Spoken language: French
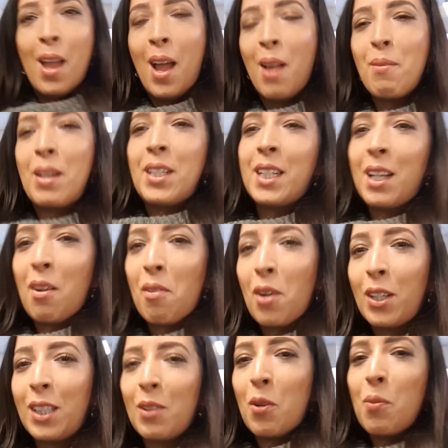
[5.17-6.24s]
Elle m'a dit que le
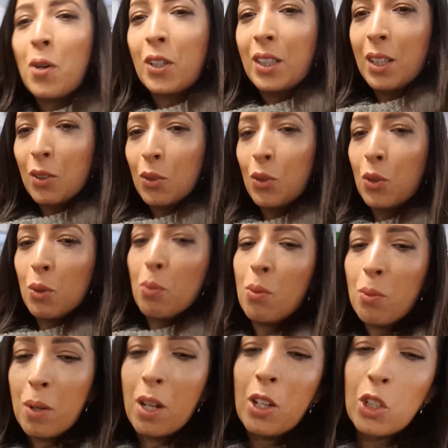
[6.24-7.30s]
vlog il moins manquait, du coup
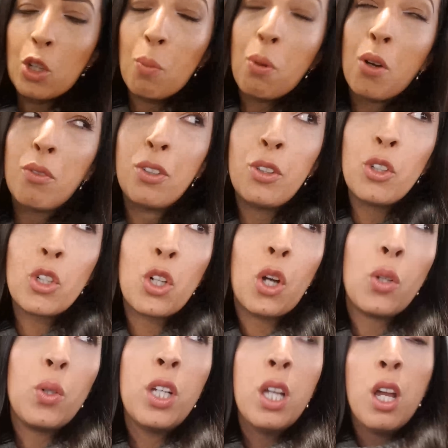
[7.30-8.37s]
on bah, en profite
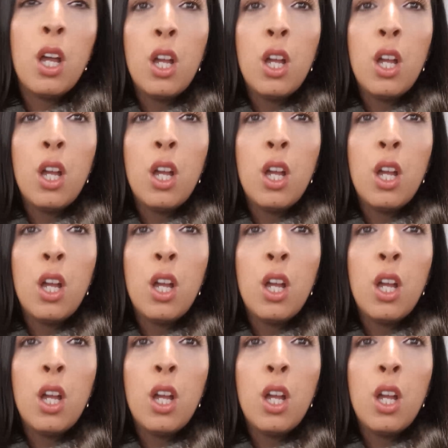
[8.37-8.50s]
aujourd'hui.